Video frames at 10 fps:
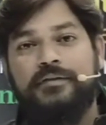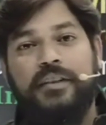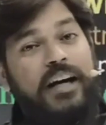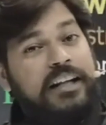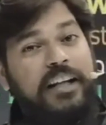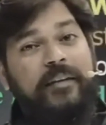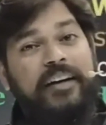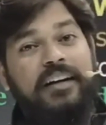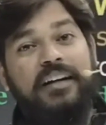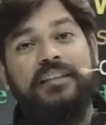खाली नहीं
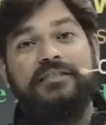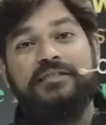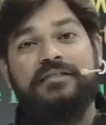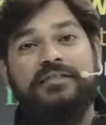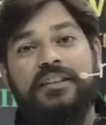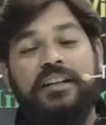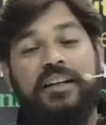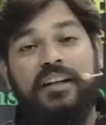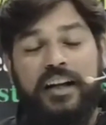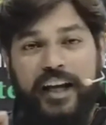बैठना है
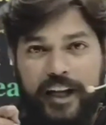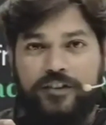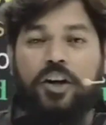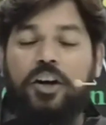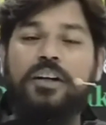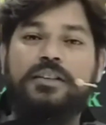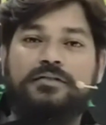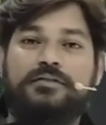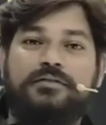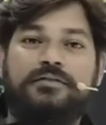नेगेटिव थॉट
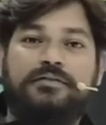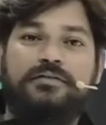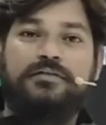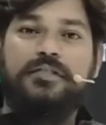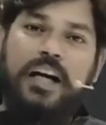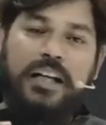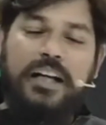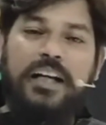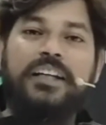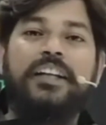
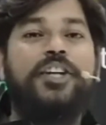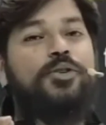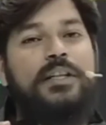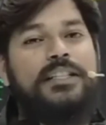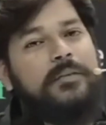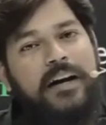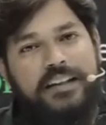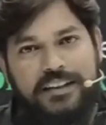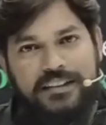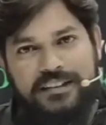आना नेचुरल सी
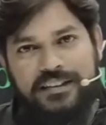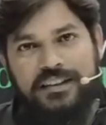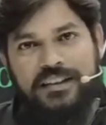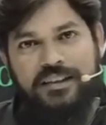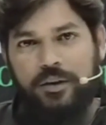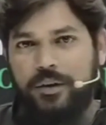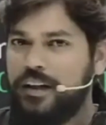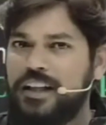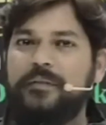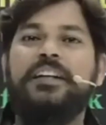बात है कोई
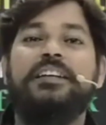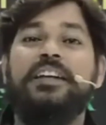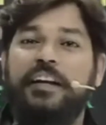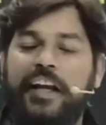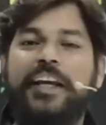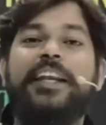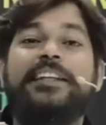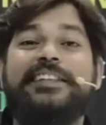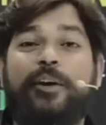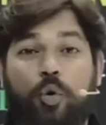गलत बात नहीं है लेकिन
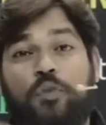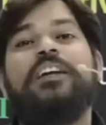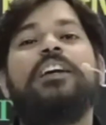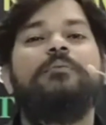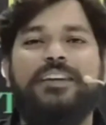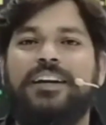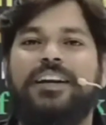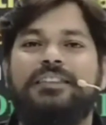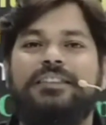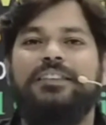इससे ओवरकम
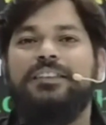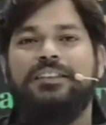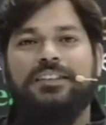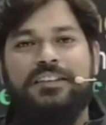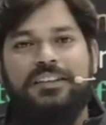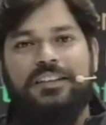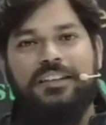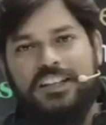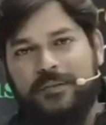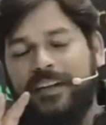करना
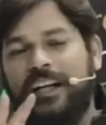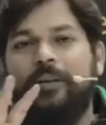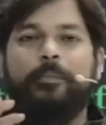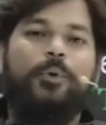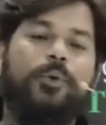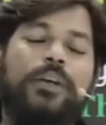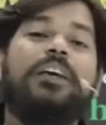इसमें आपको ही